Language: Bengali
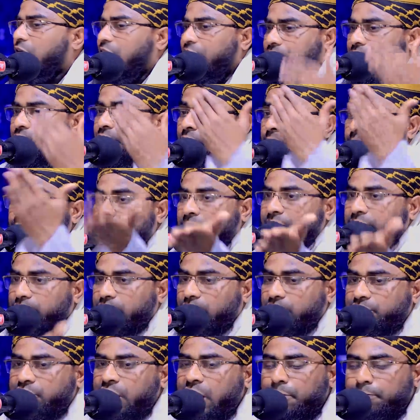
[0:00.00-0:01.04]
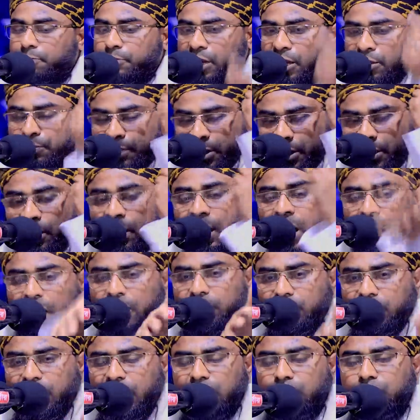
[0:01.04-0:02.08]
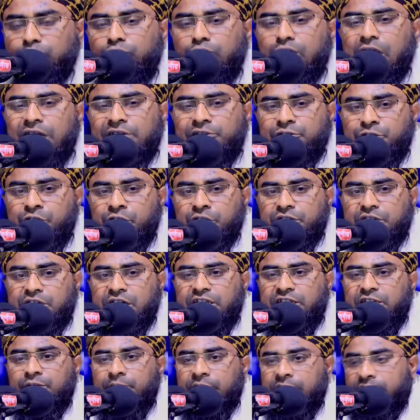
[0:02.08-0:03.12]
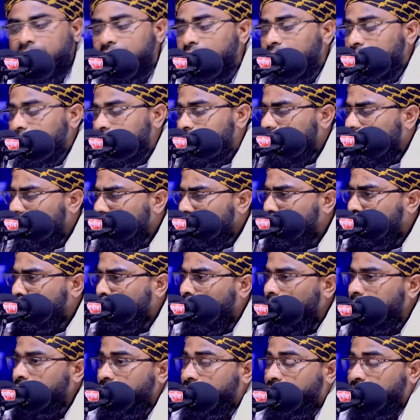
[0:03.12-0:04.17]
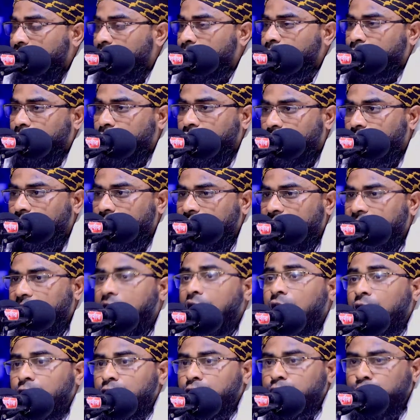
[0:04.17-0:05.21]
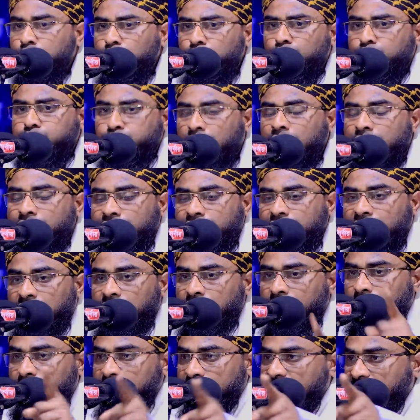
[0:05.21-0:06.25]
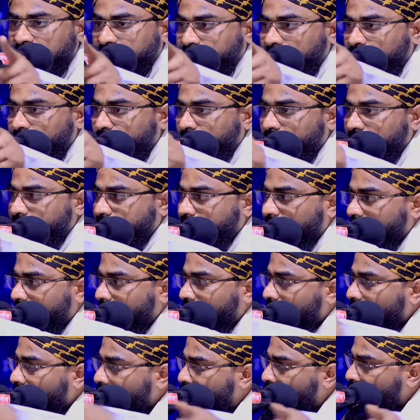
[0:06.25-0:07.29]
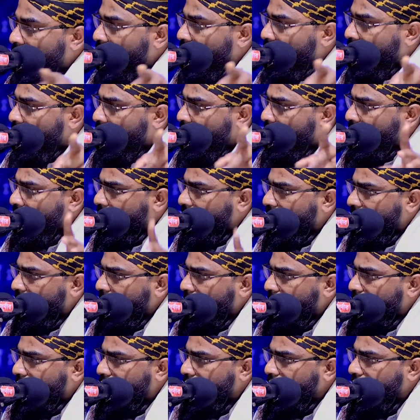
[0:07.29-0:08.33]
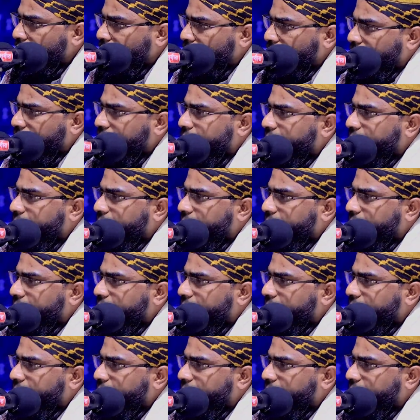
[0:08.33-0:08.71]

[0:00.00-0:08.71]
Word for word: করে মাদ্রাসায় পড়াইবেন আল্লাহর কোরআন শিক্ষা দিবেন এই সন্তান বড় হয়া সুসন্তান হওয়ার আশা করা যায় জোরে কোন ঠিক না বেঠি